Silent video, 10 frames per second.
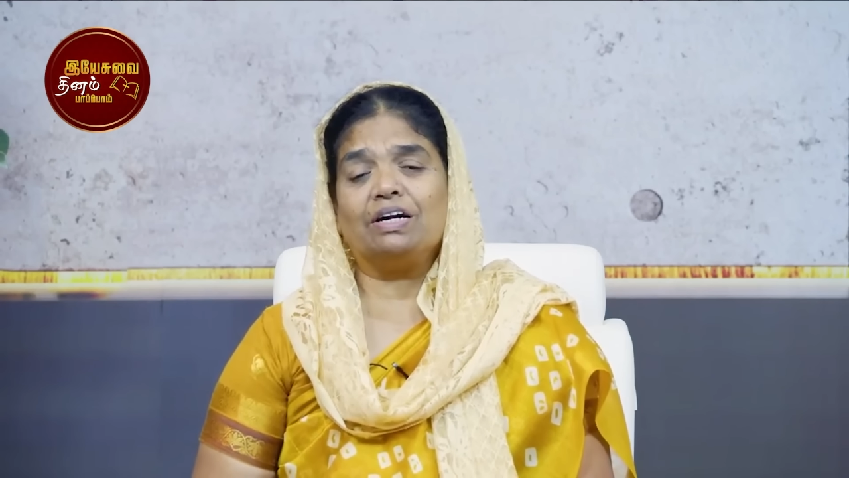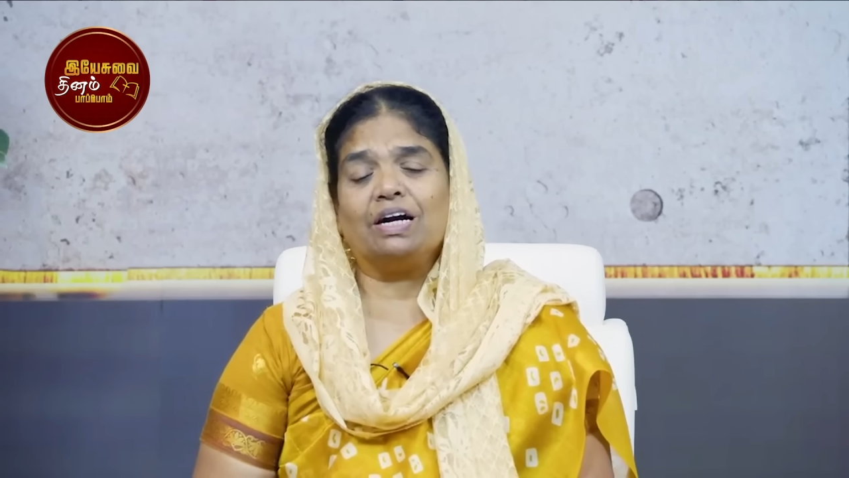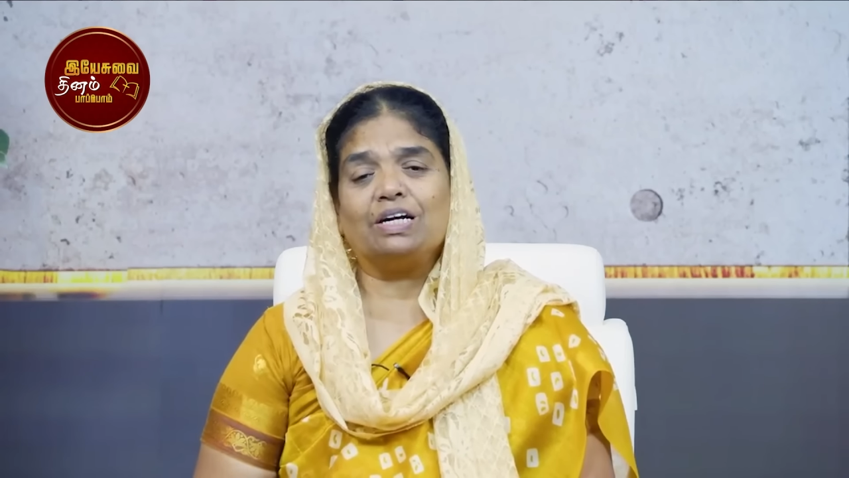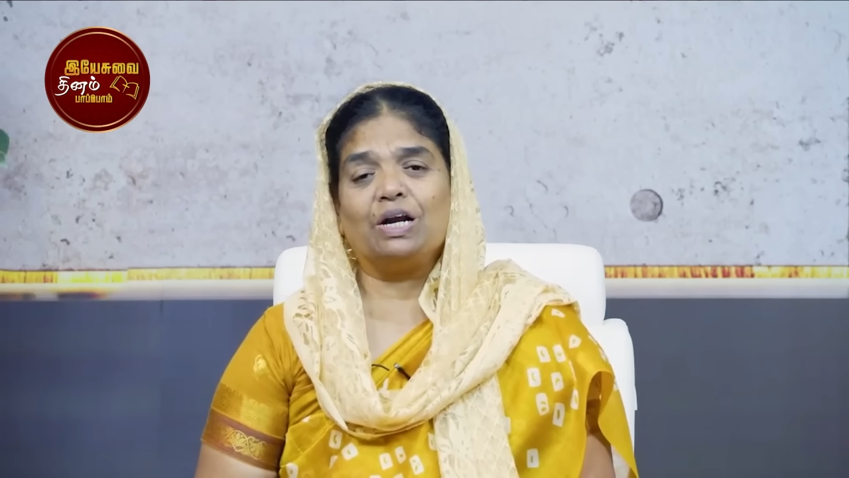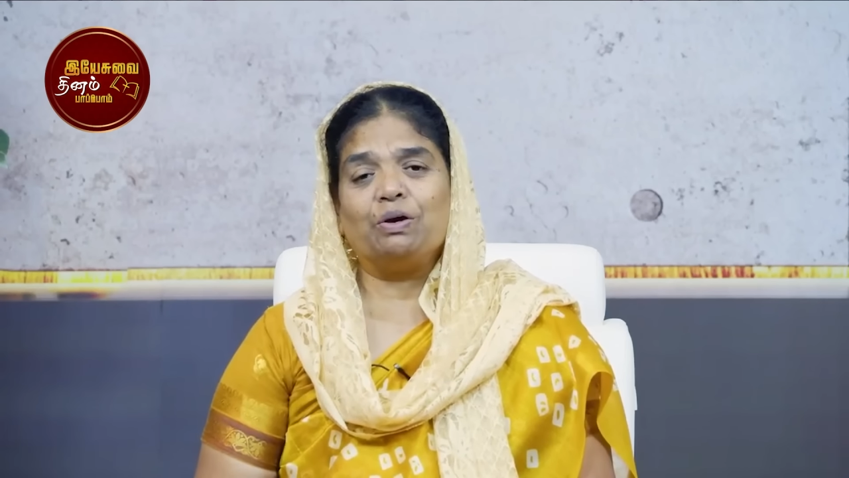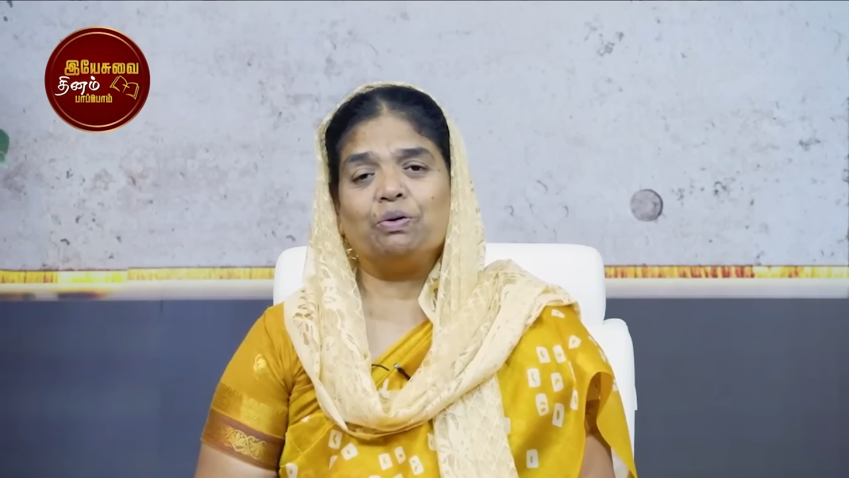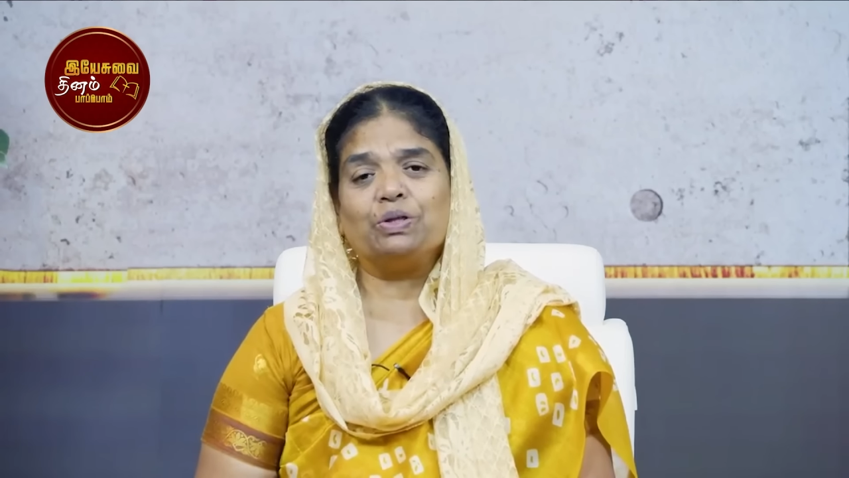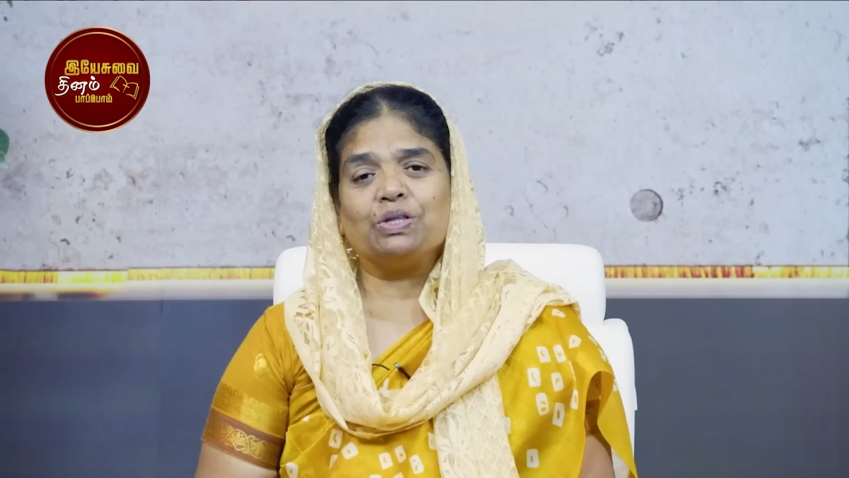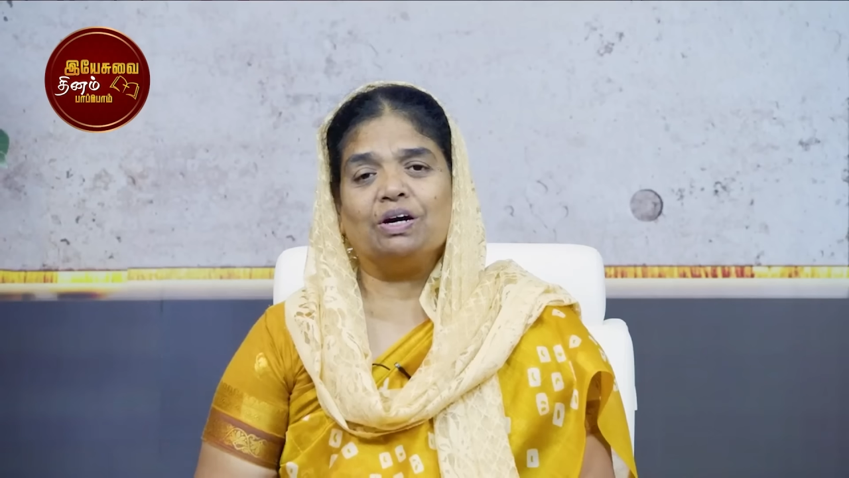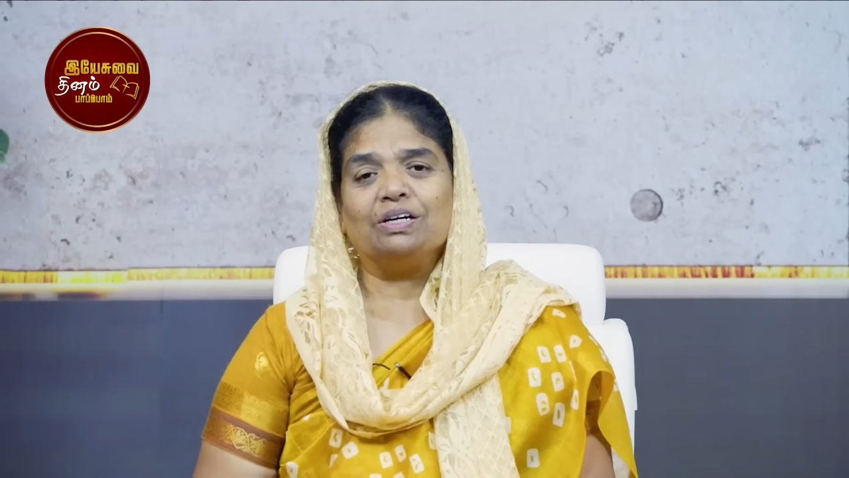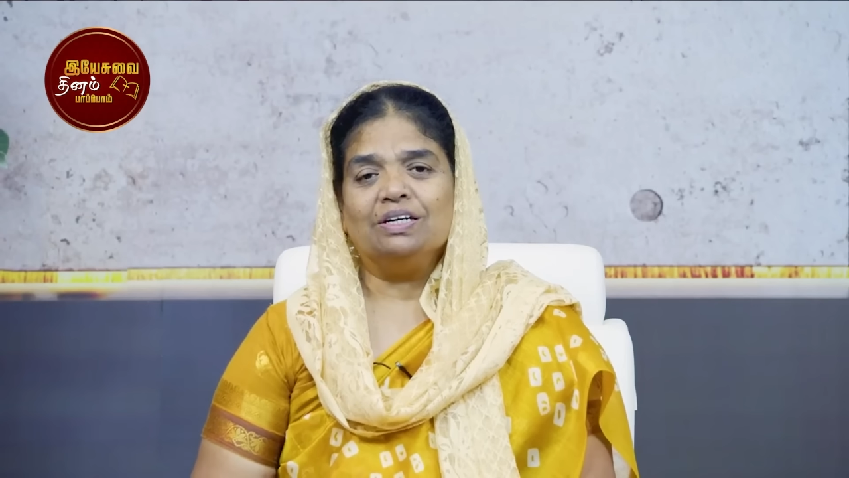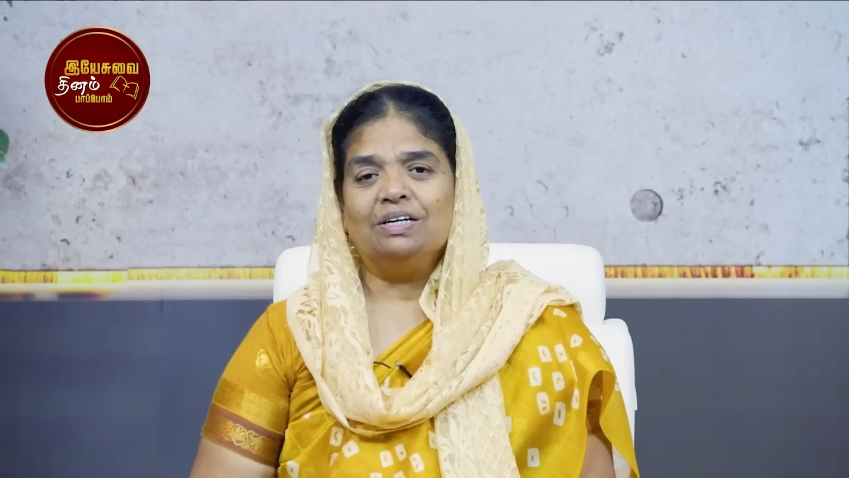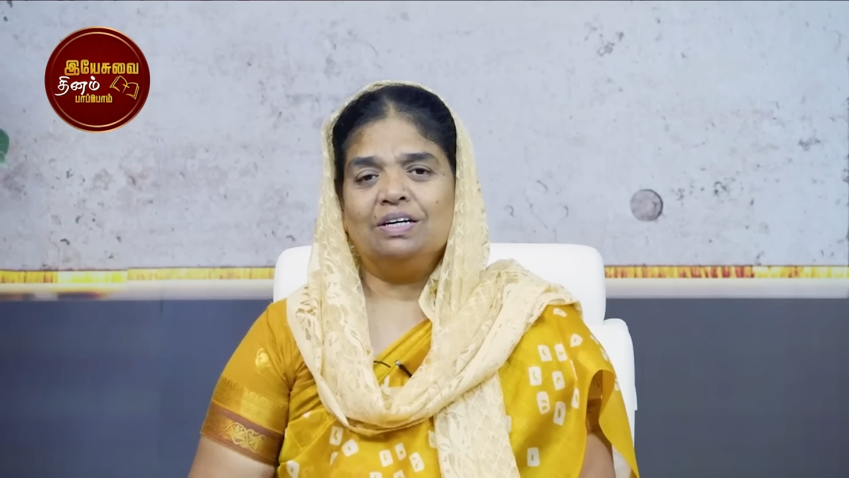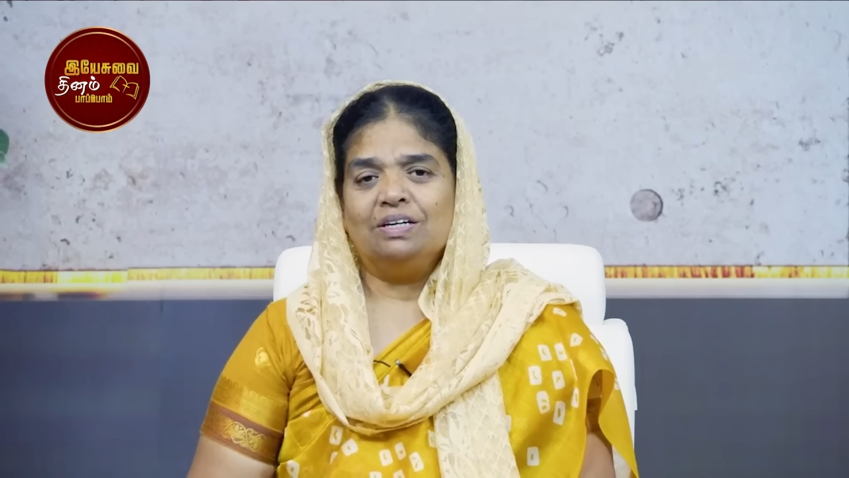அவன் கட்டளை கொடுத்தான்